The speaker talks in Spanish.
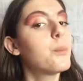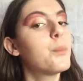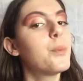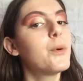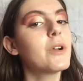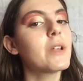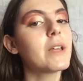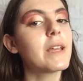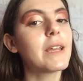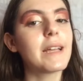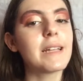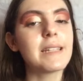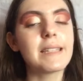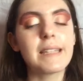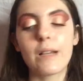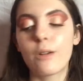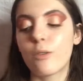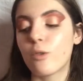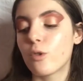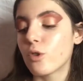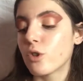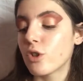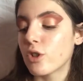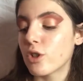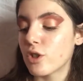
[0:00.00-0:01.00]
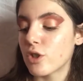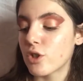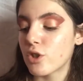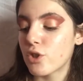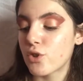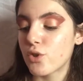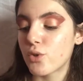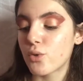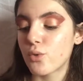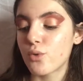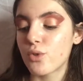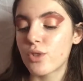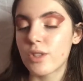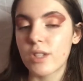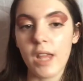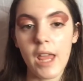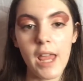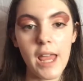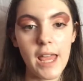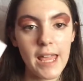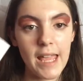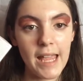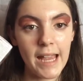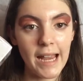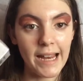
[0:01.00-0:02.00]
porque según sus
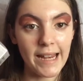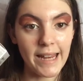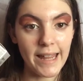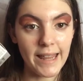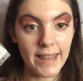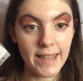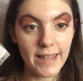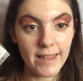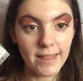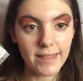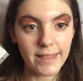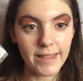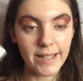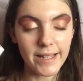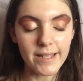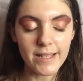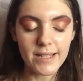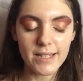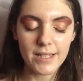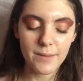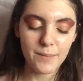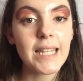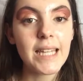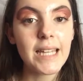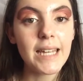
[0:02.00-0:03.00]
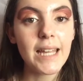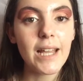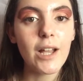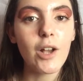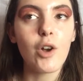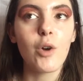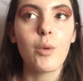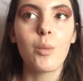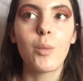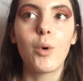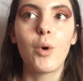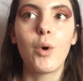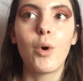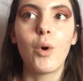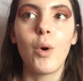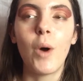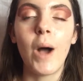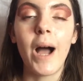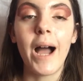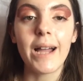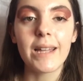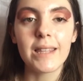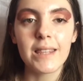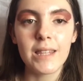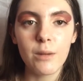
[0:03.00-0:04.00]
ingredientes, tiene como
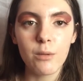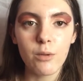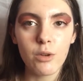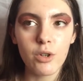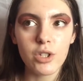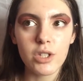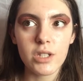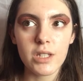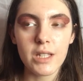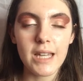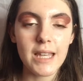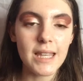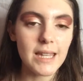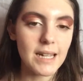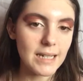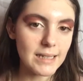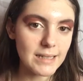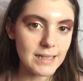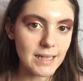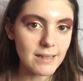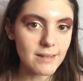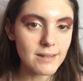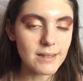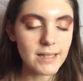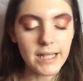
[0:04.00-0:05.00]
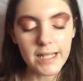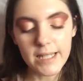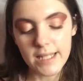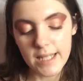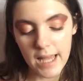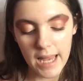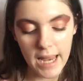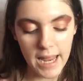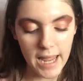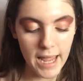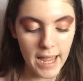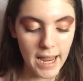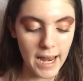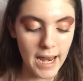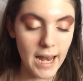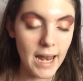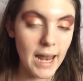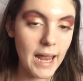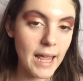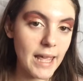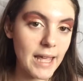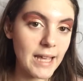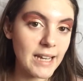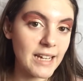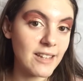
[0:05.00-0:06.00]
activos hidratantes eh,
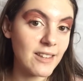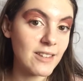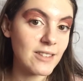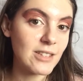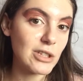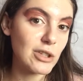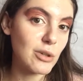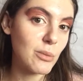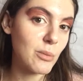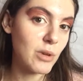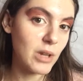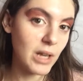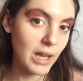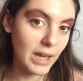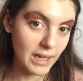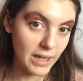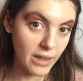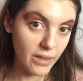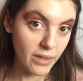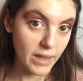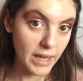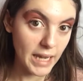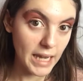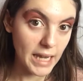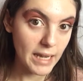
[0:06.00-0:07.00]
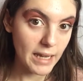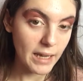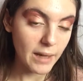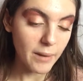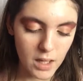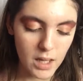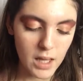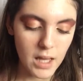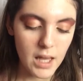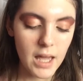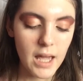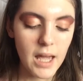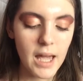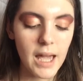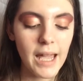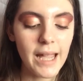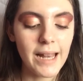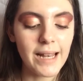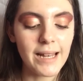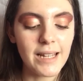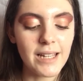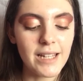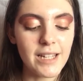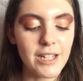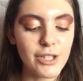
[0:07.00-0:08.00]
ingredientes como la glicerina,
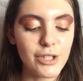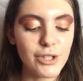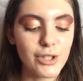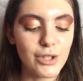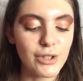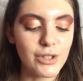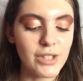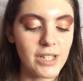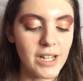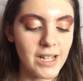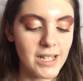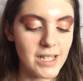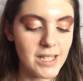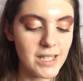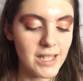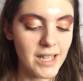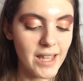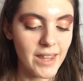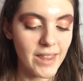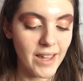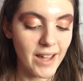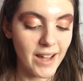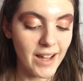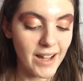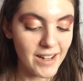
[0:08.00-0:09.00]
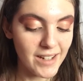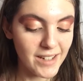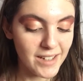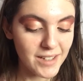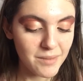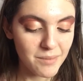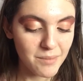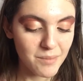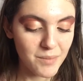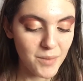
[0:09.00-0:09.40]
el isotrexadicane